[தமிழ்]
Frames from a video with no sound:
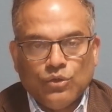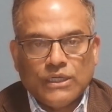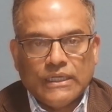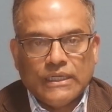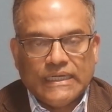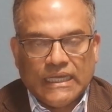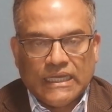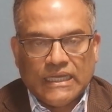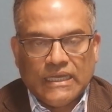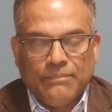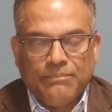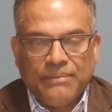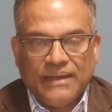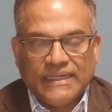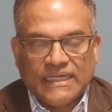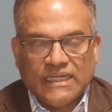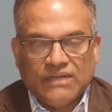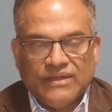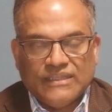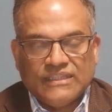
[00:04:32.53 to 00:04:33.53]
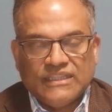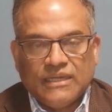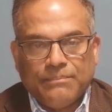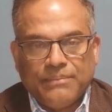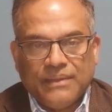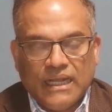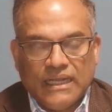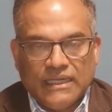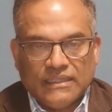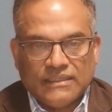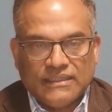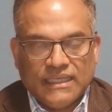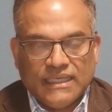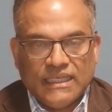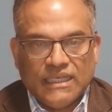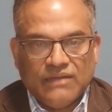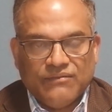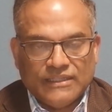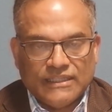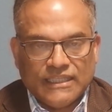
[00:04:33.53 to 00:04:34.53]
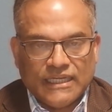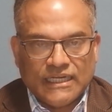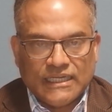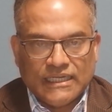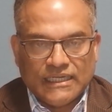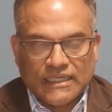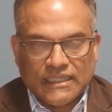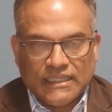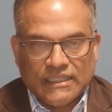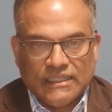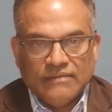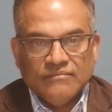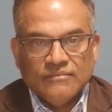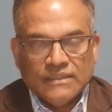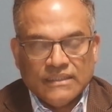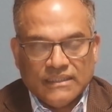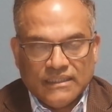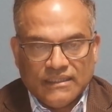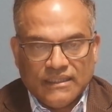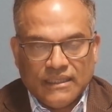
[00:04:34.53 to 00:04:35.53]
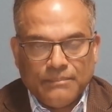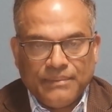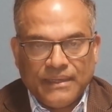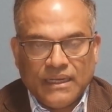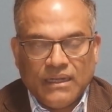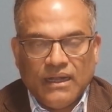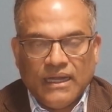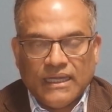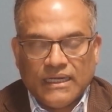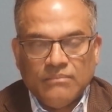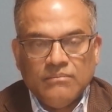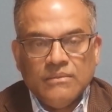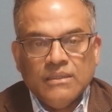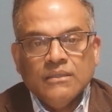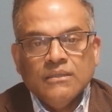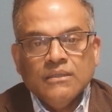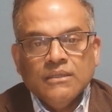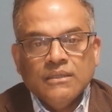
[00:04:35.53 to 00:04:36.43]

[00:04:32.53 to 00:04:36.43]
ஒரு இணக்கப்பாட்டுக்கு வந்திருப்பதாக தெரிய வந்திருக்கின்றது இதன் பிரகாரம்